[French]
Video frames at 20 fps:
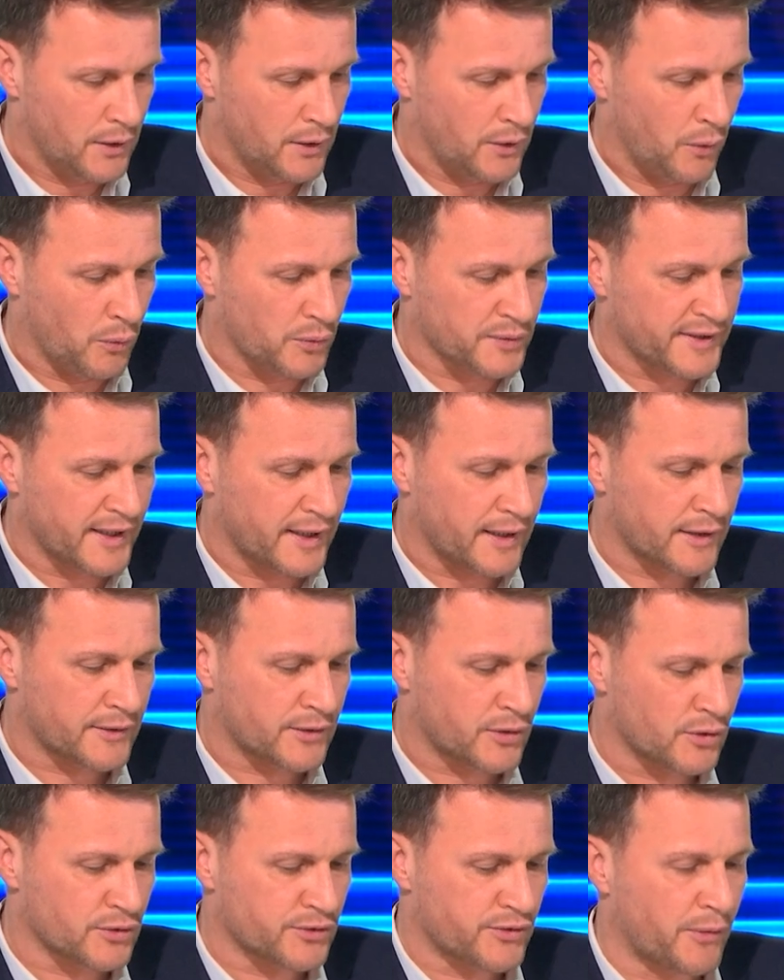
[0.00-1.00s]
euh, On sait que la
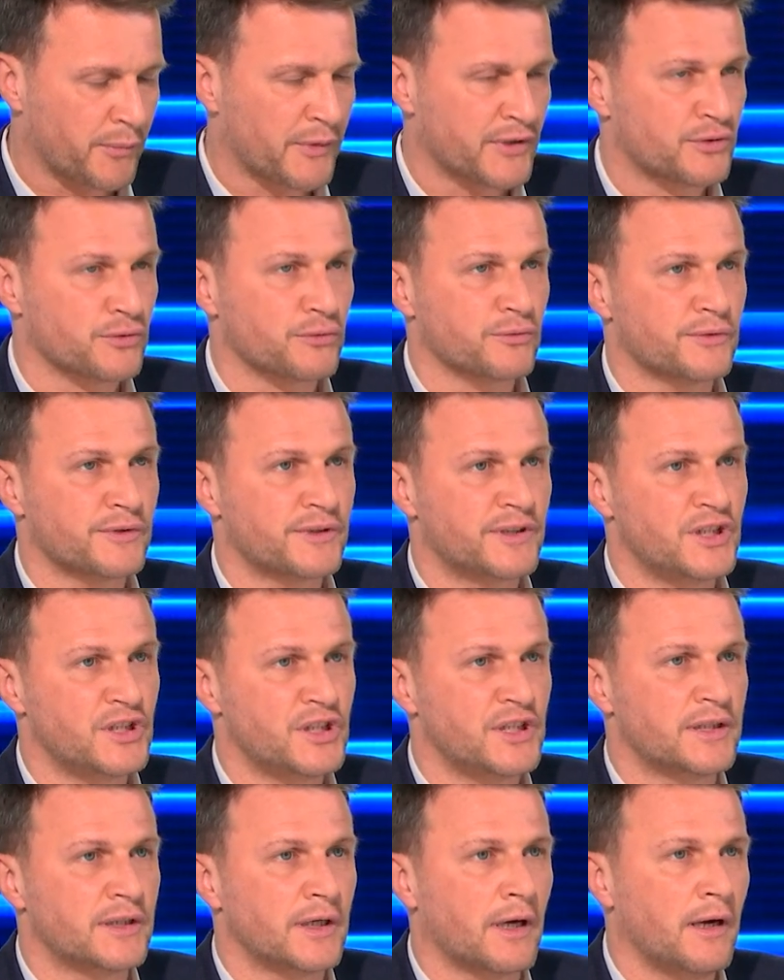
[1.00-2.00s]
transformation
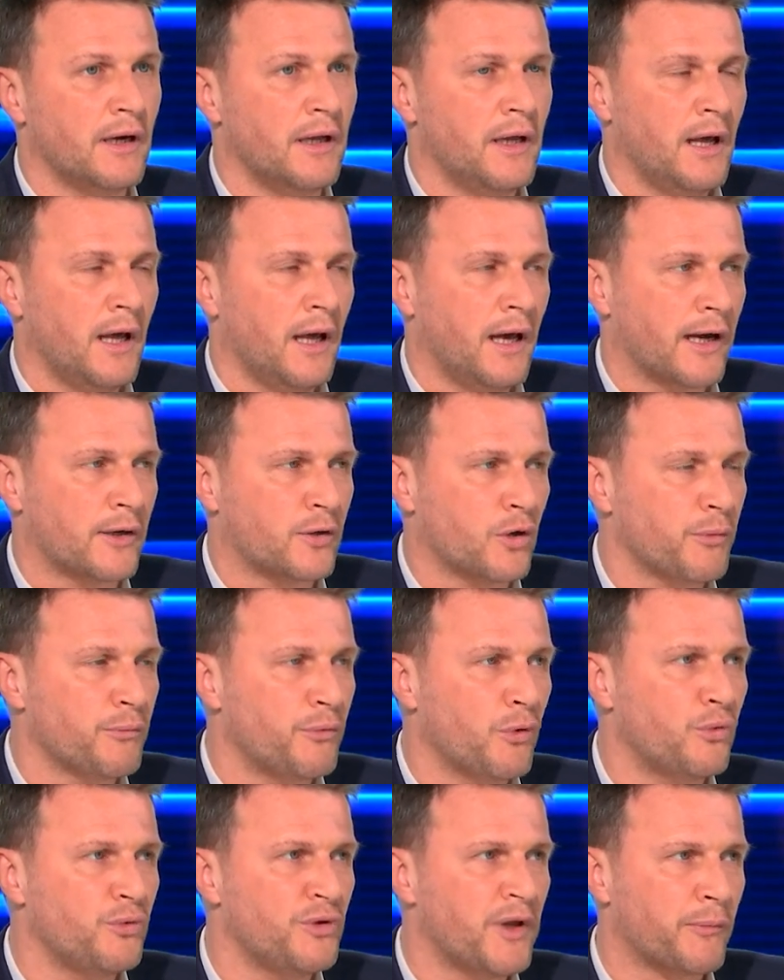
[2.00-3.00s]
digitale accorde
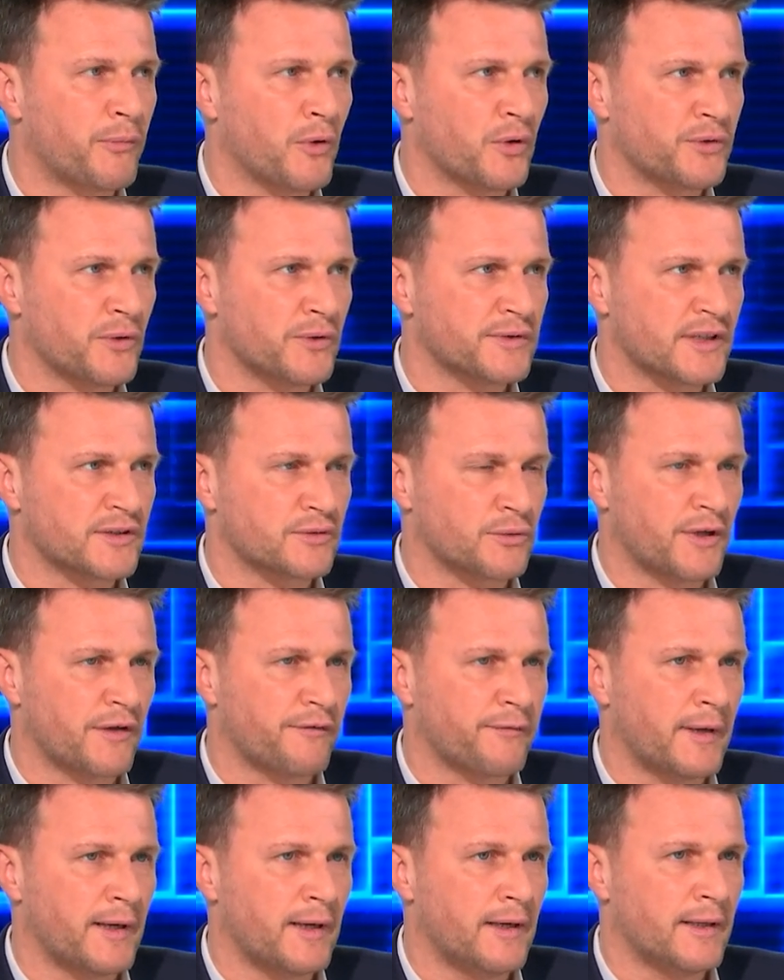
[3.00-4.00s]
beaucoup d'importance à ce qu'on
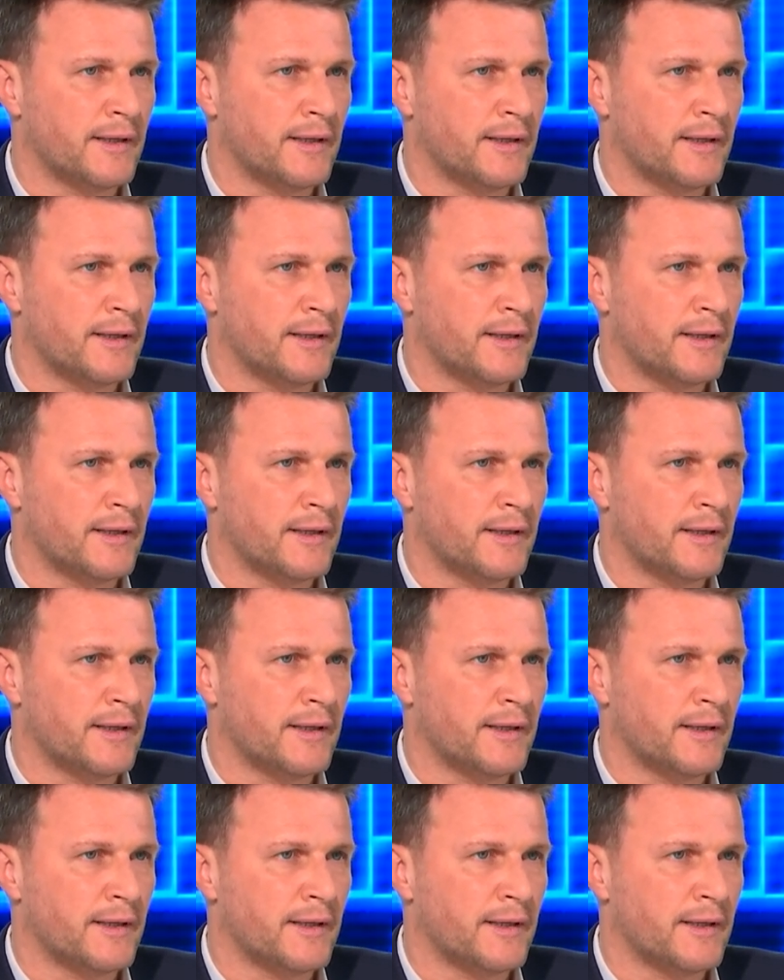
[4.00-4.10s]
appelle